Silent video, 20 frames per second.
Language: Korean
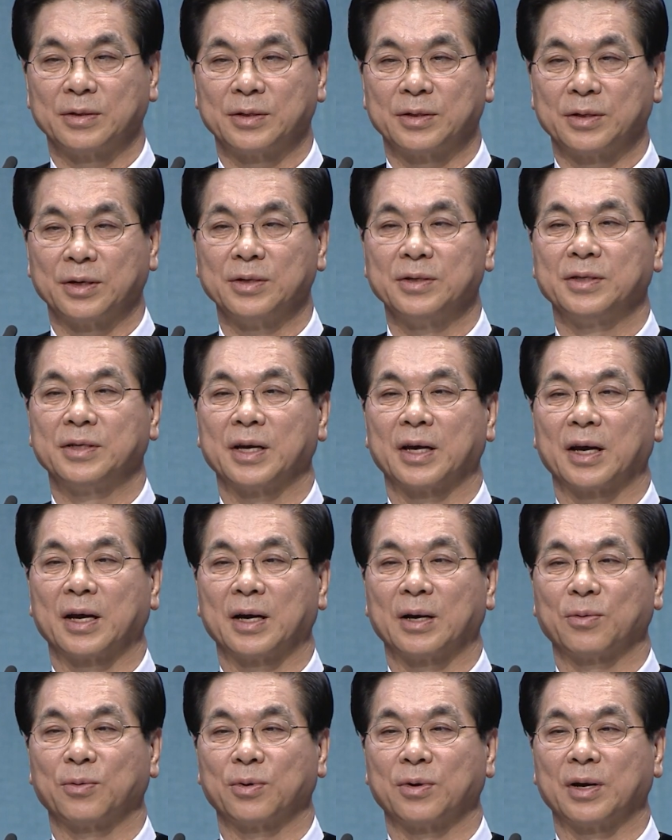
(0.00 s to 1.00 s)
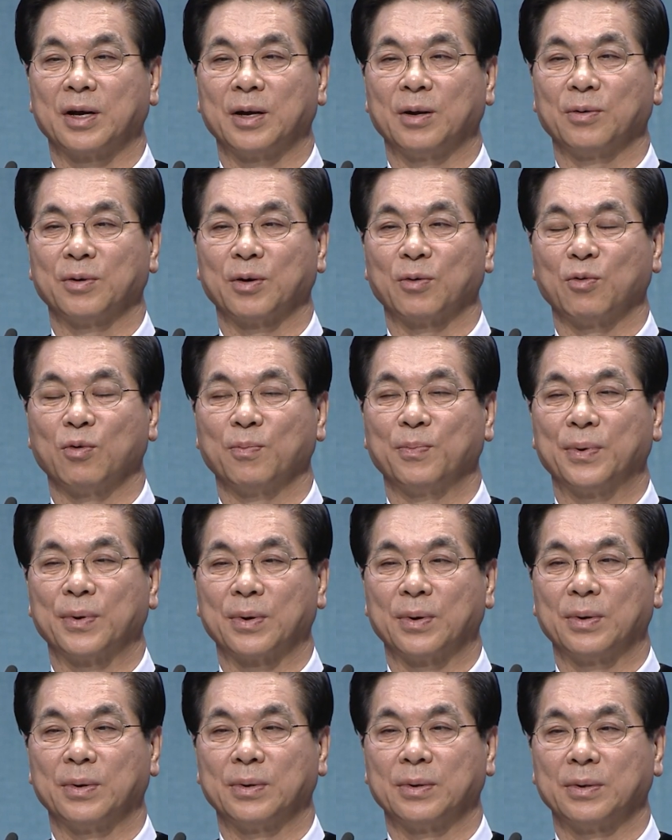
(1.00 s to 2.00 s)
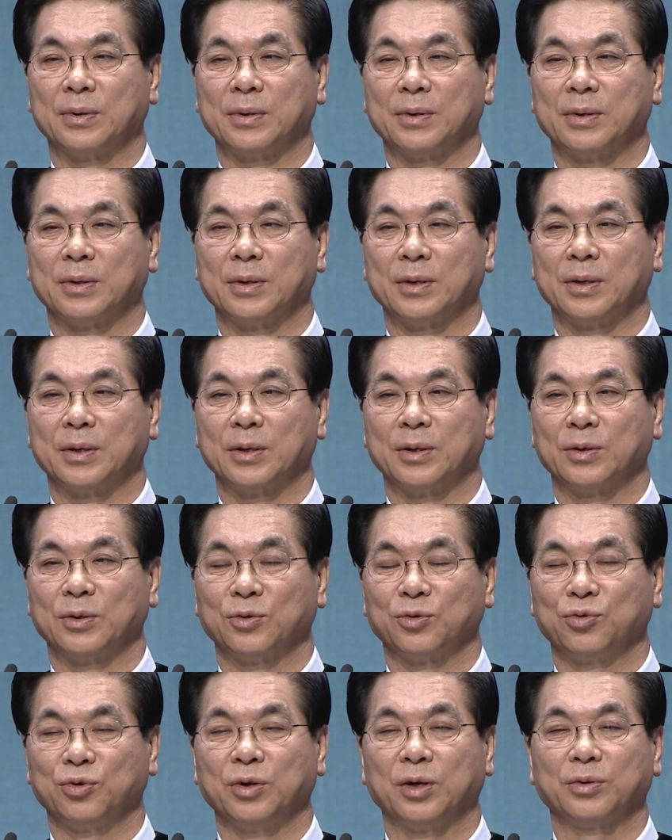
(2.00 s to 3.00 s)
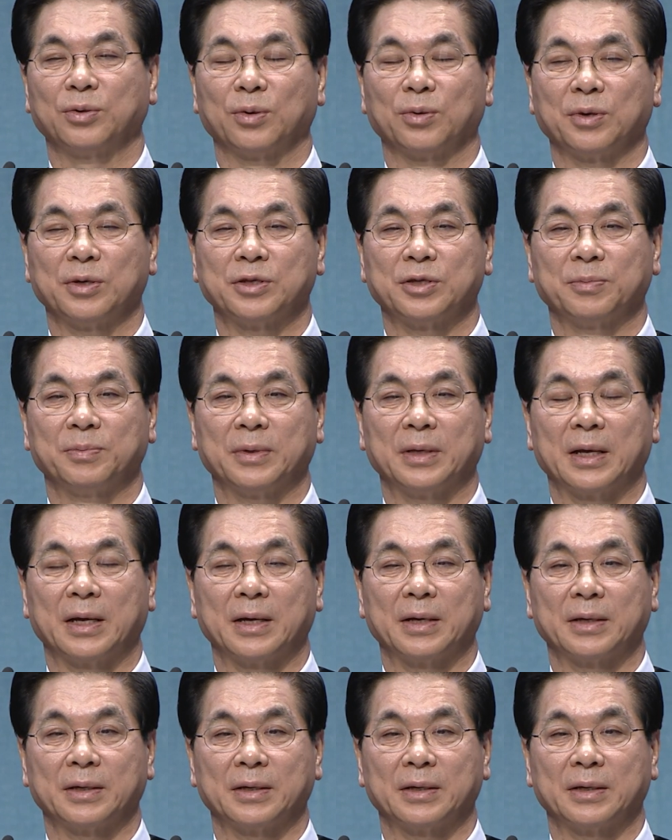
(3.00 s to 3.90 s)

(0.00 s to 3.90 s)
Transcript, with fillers: 전 세계가 코로나19의 공포로 두려 떨고 있습니다.